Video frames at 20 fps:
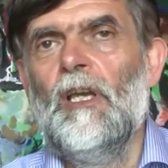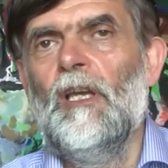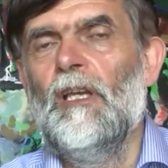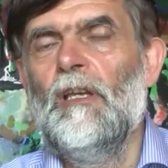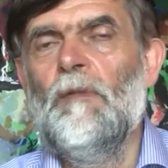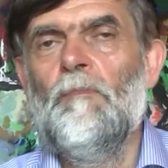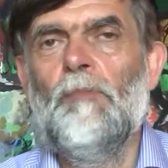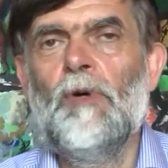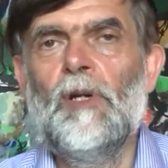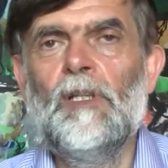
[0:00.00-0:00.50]

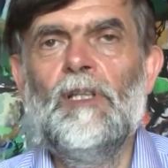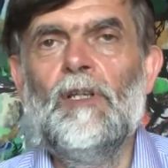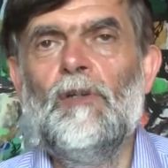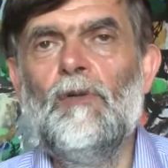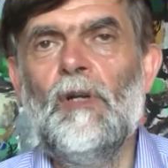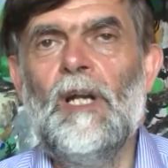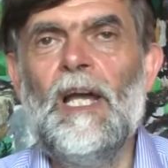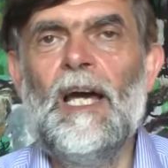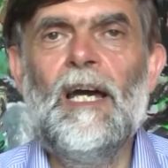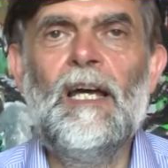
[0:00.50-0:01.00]
in
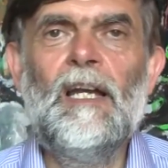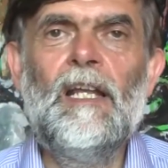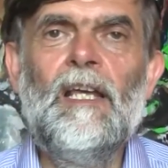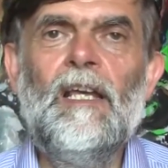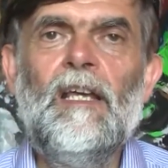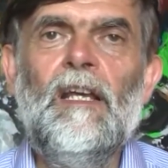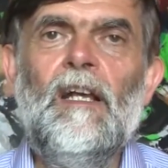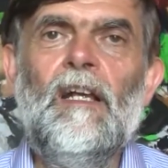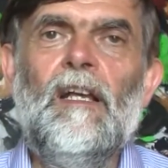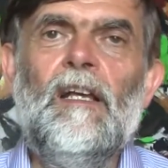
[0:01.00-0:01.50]

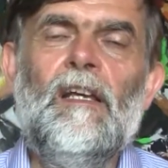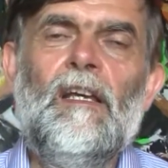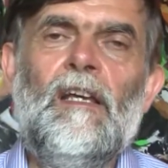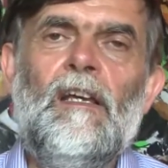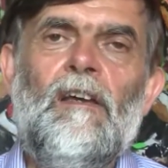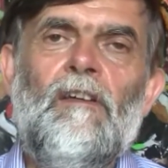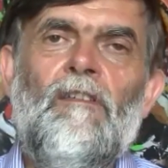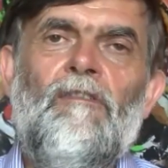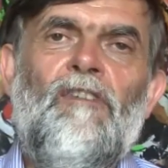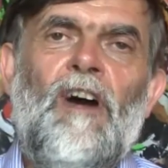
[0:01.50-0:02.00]
particolare
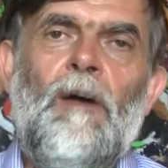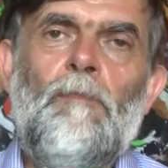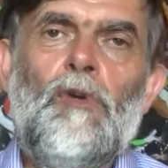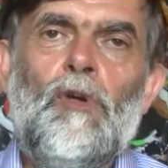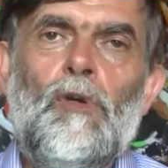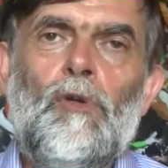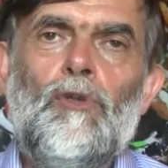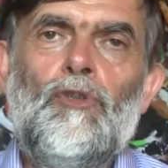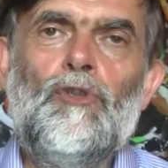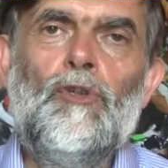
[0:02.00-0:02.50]
eh,
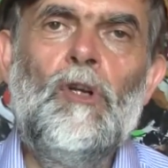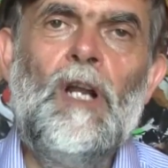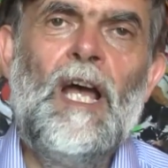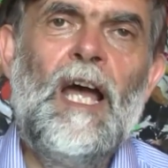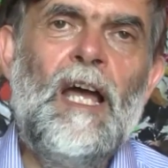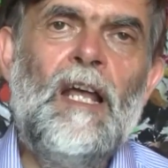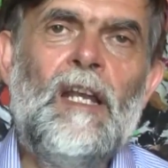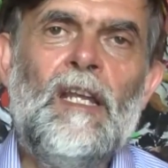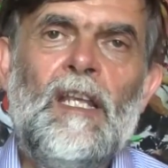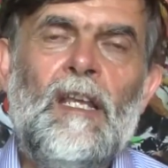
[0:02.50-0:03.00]
Fabio
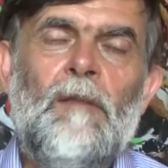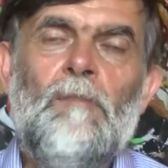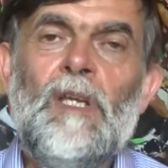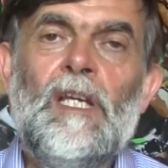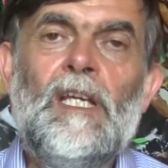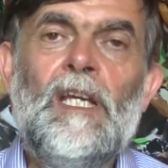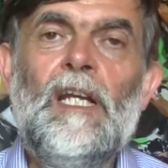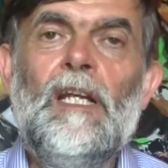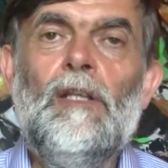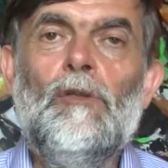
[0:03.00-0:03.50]
Roggiolani e
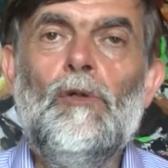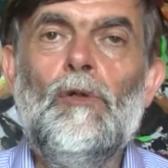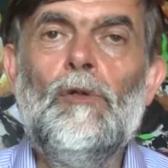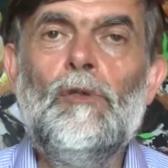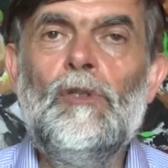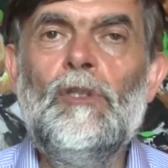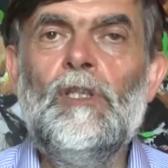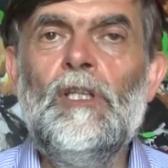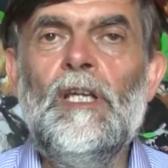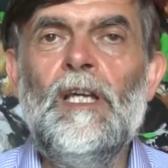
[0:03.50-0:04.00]
Michele
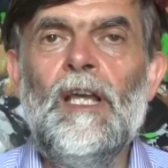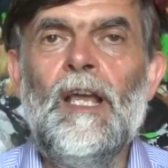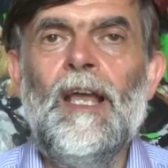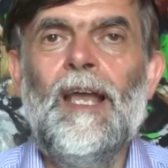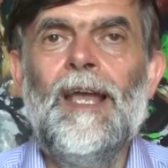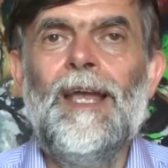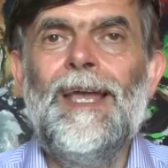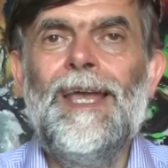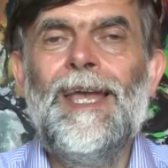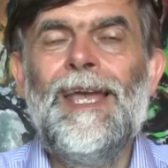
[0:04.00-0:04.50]
Dotti
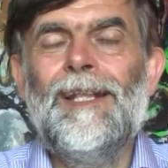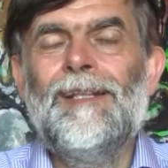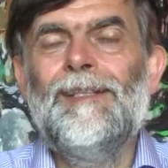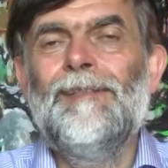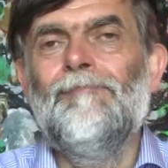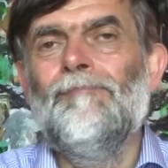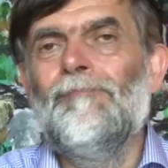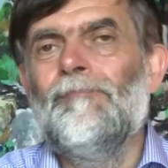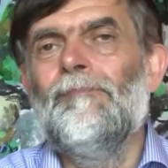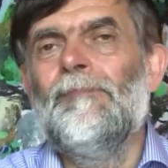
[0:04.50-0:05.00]
e
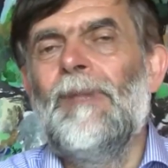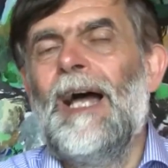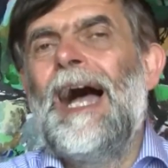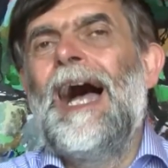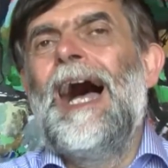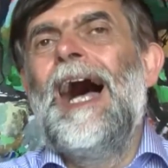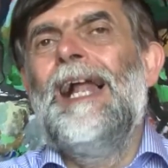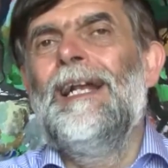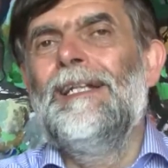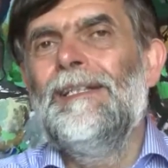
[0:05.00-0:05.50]

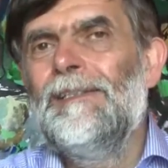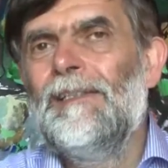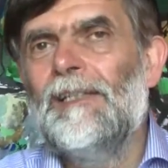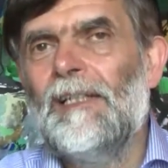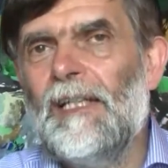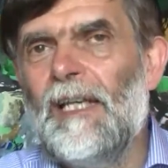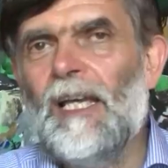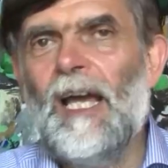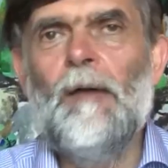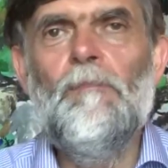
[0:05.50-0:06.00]

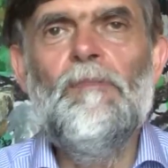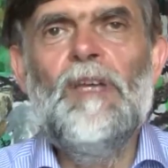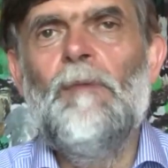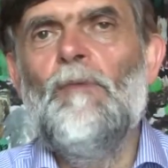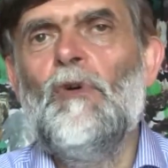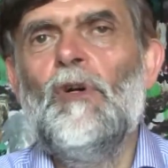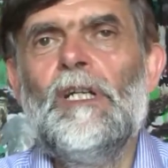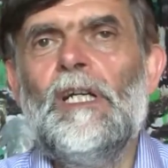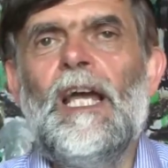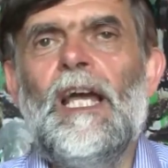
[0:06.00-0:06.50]
altri,
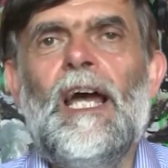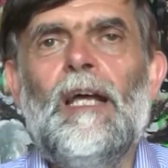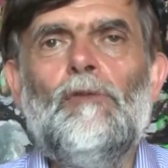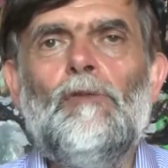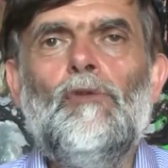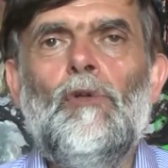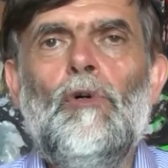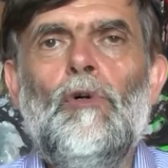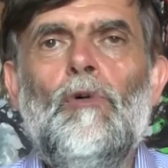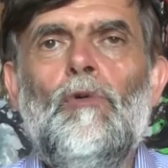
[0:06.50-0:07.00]
abbiamo
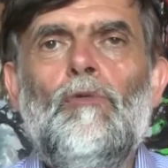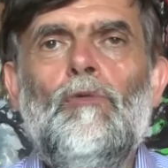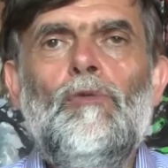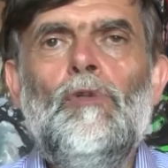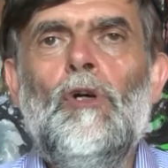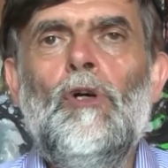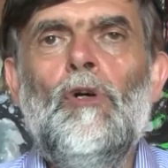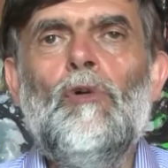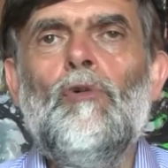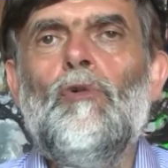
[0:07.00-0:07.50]
creato
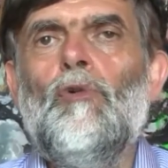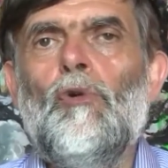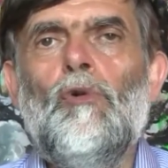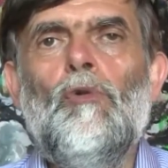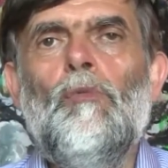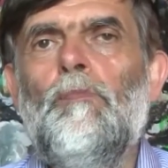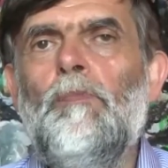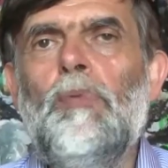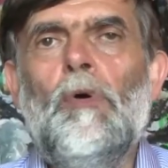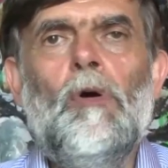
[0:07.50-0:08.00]
un
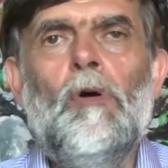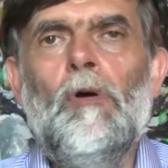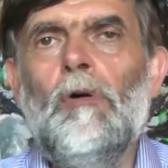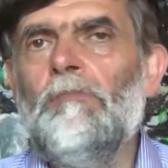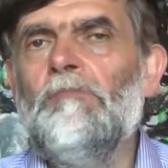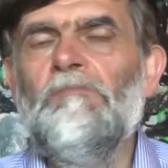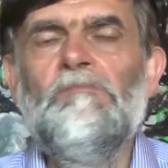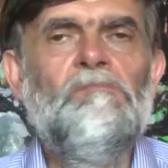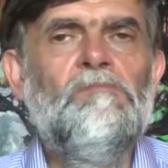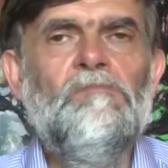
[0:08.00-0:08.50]

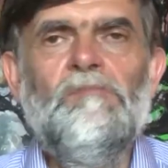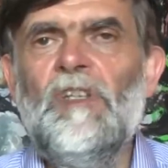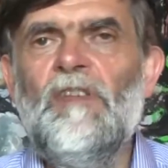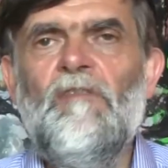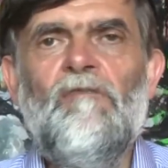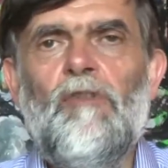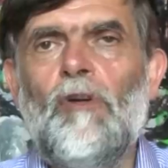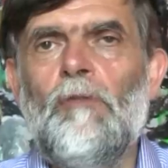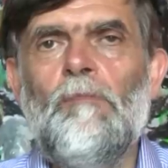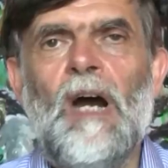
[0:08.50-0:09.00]
gruppo
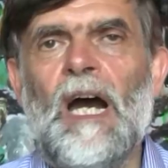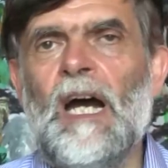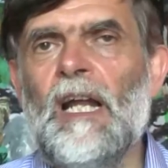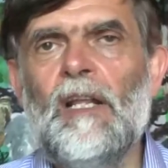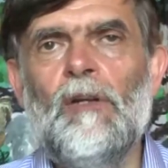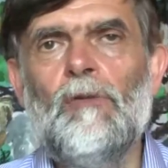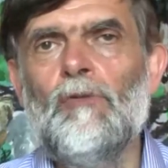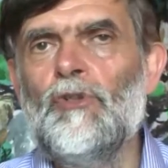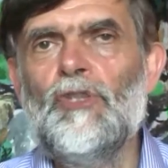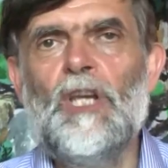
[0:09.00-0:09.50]

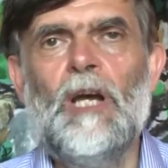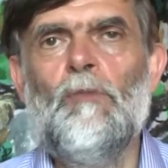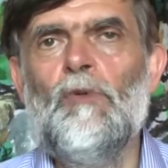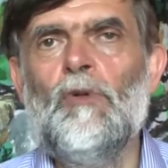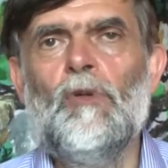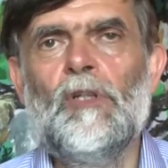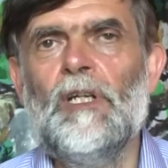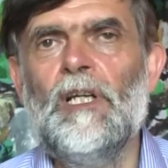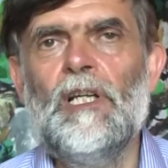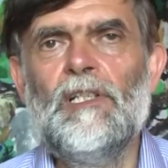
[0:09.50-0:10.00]
informale, non siamo
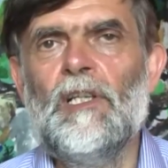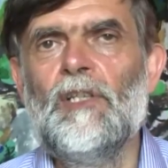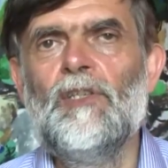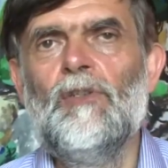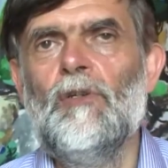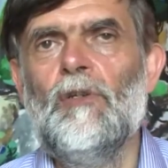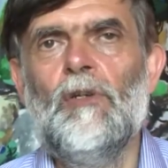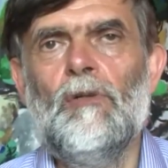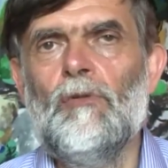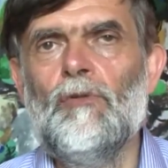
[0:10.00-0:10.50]

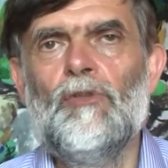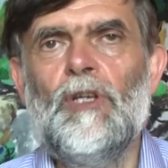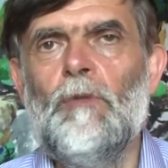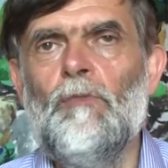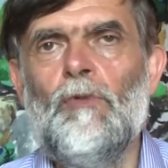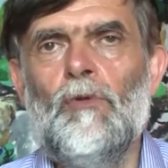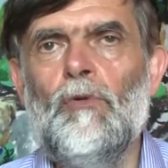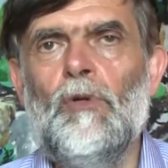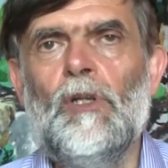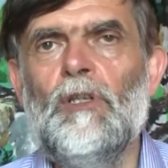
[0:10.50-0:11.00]
un'organizzazione, non
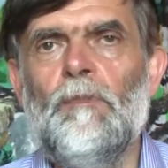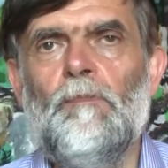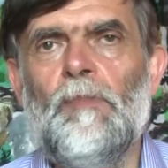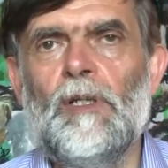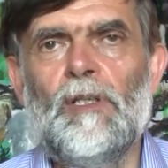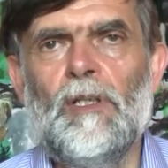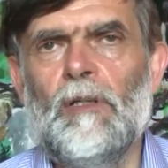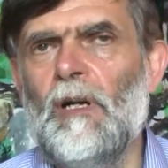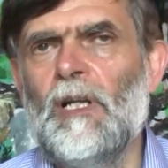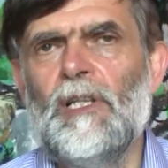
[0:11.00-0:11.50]
siamo nulla di
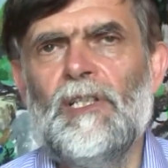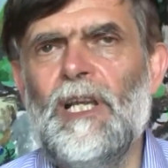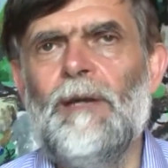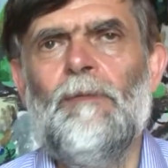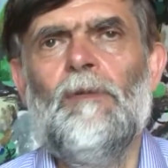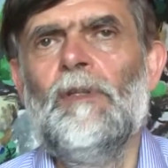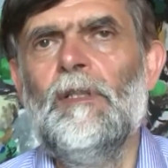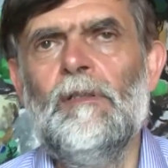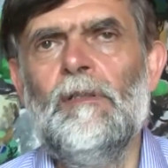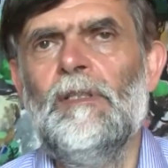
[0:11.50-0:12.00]
particolare,
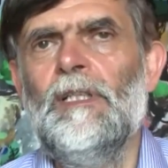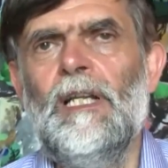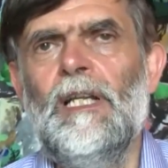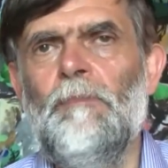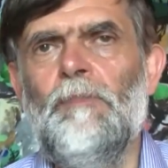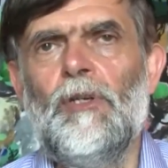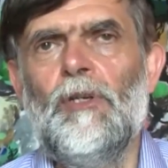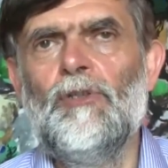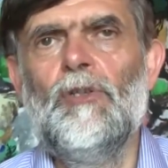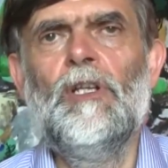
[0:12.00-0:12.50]
siamo delle
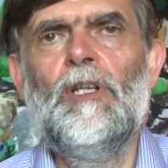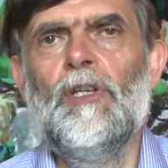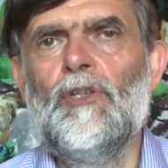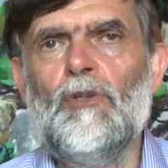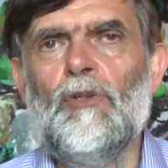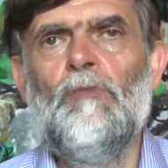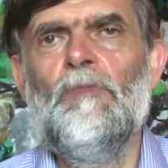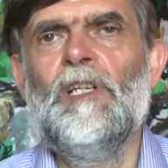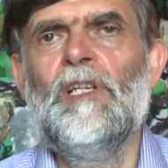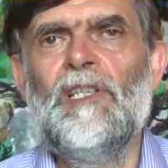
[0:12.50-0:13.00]
persone che si
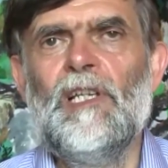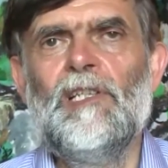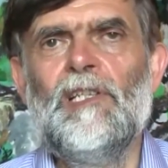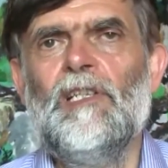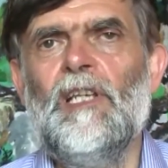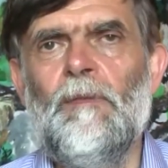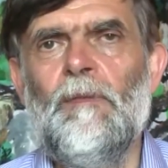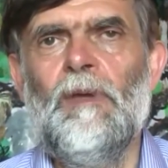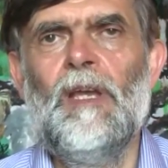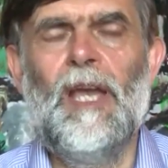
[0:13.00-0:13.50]
sono messe
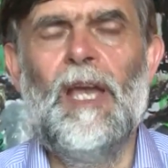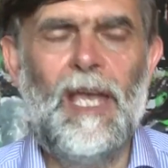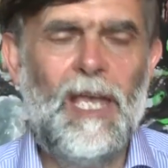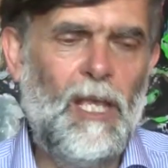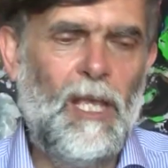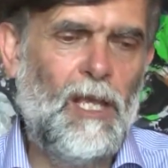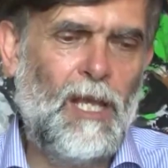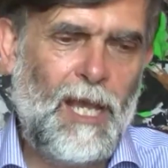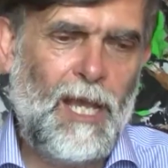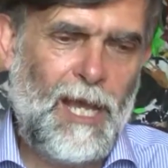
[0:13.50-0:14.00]
assieme
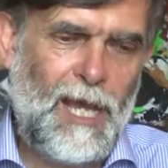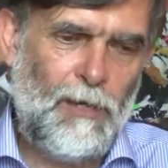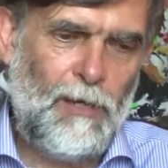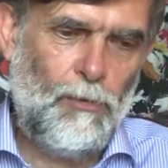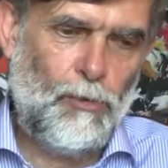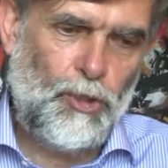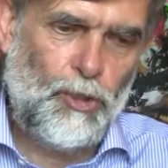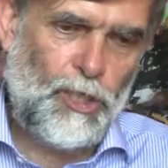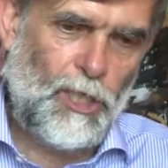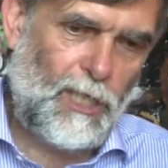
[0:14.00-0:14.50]
e
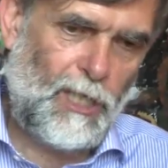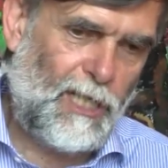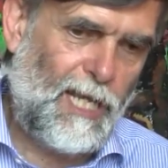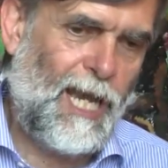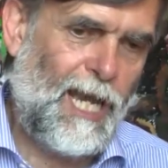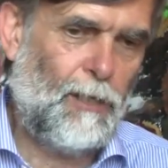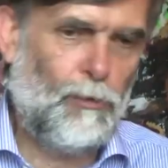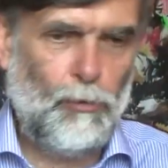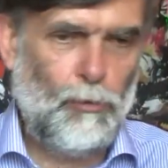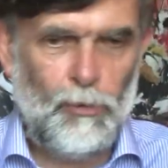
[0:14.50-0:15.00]
hanno
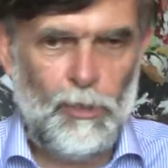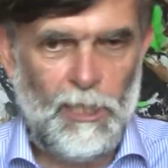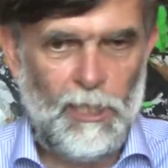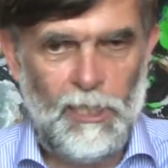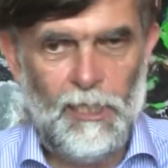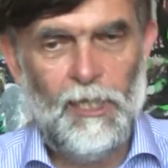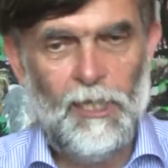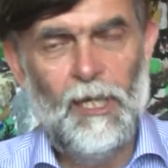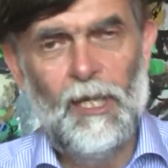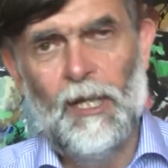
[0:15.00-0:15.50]
cercato
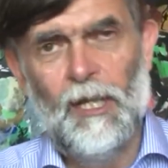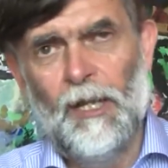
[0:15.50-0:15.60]
di